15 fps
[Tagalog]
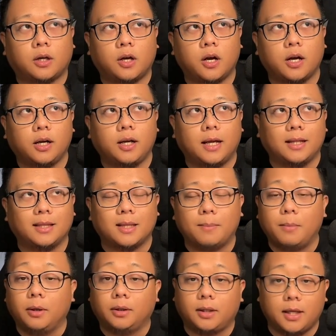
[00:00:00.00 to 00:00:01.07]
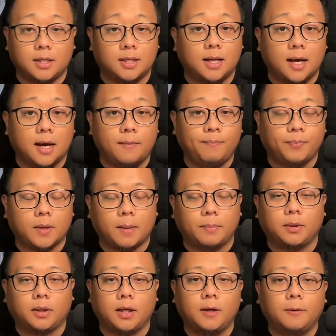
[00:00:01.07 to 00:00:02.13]
Currently at number 3 sila,
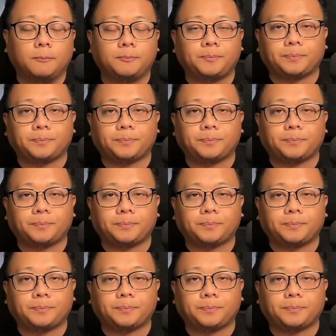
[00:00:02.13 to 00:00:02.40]
top 3.